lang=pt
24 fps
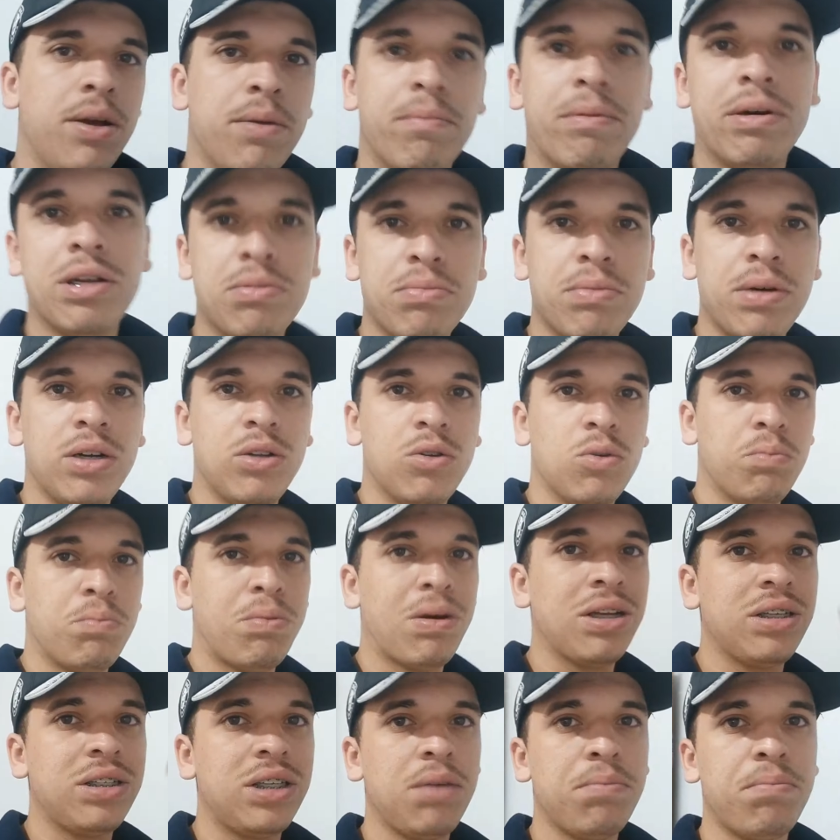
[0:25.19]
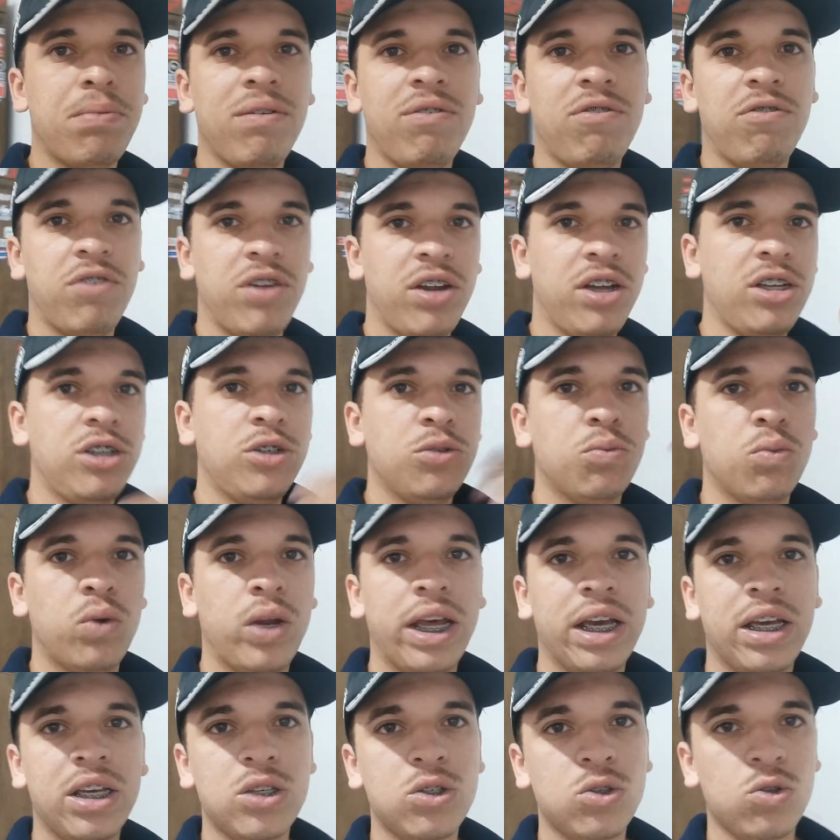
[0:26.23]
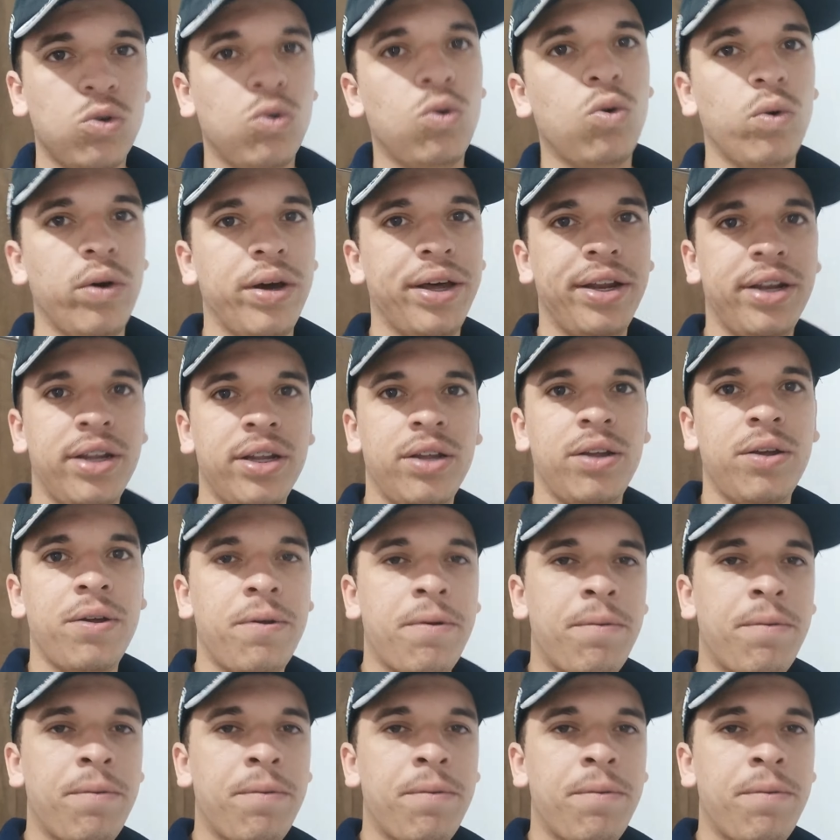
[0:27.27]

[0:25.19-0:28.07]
Mas mano, passei pra frente, o moleque estourou ela.